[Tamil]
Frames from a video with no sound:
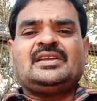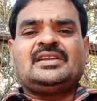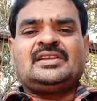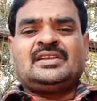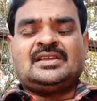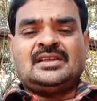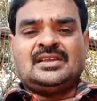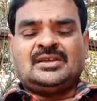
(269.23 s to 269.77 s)

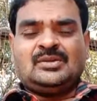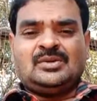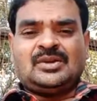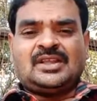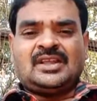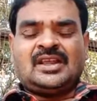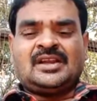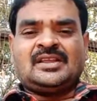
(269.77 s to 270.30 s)
இன்றைக்கி
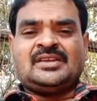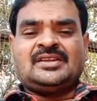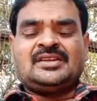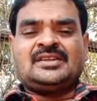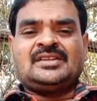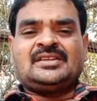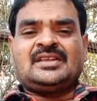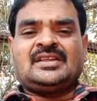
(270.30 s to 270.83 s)
ஒரு கிணறு
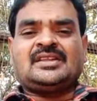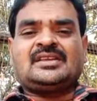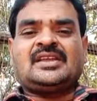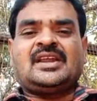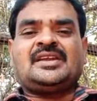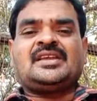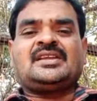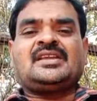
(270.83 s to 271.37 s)
இருக்குதுன்னா அந்த
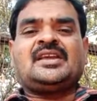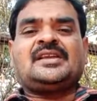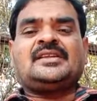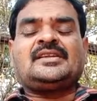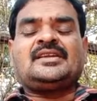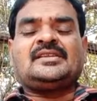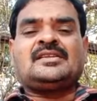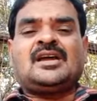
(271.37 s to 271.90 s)
கிணறு
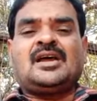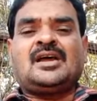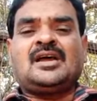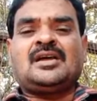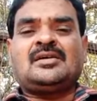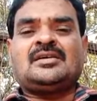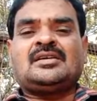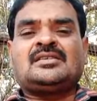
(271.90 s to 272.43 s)
இறைக்கலைன்னா
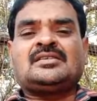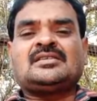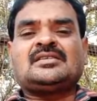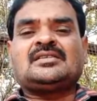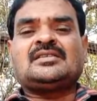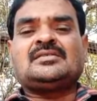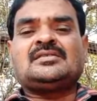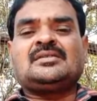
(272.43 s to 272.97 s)

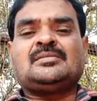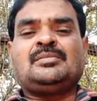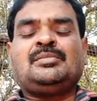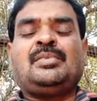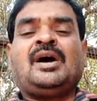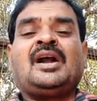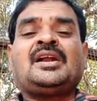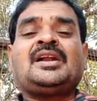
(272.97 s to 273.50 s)

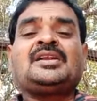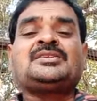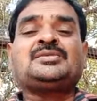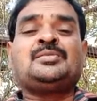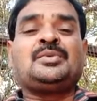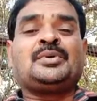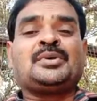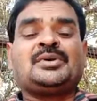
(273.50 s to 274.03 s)

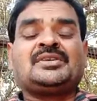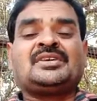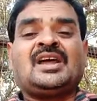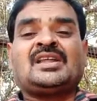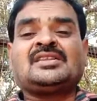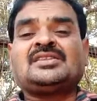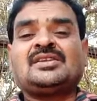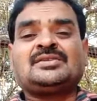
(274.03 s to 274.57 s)
பாழாஞ்சு போயிடும்
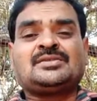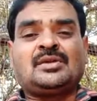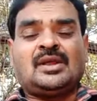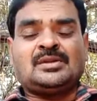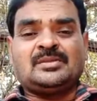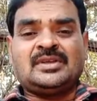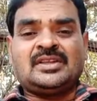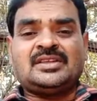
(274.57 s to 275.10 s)
நாற்று எடுத்துடும்
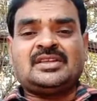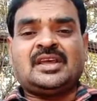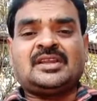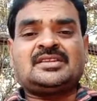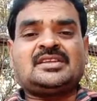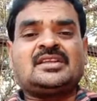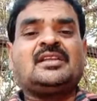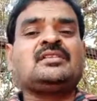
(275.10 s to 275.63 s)
அதுமாரி
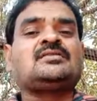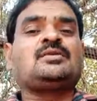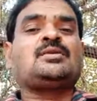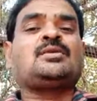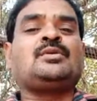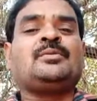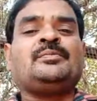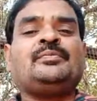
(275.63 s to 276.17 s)
இறைச்சா தான்
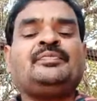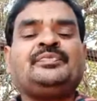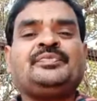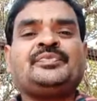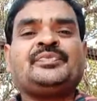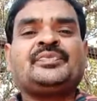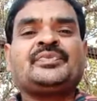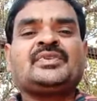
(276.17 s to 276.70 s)
சுரக்கும்
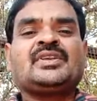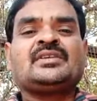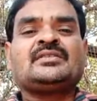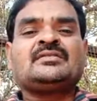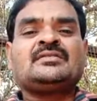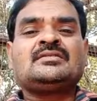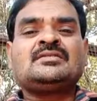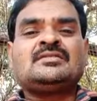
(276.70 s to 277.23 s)

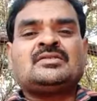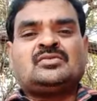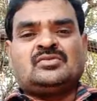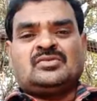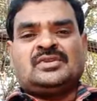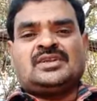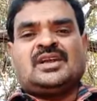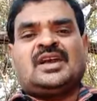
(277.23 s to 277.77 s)

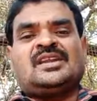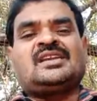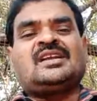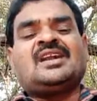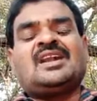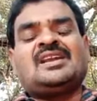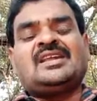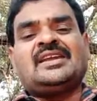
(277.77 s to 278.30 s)
உங்களுடைய
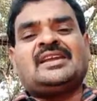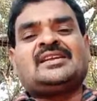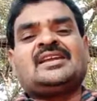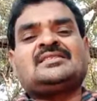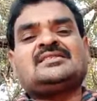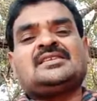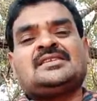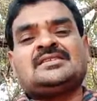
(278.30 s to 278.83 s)
கரங்களால் என்ன
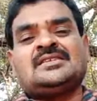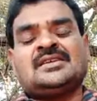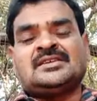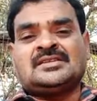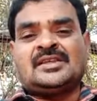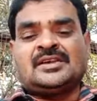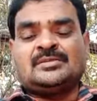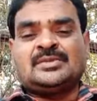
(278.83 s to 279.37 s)
செஞ்ச
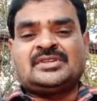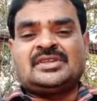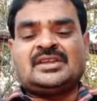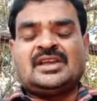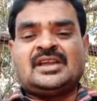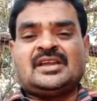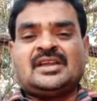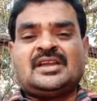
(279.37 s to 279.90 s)
இந்த
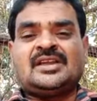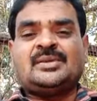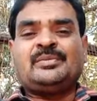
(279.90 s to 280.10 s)
தர்மத்துக்காக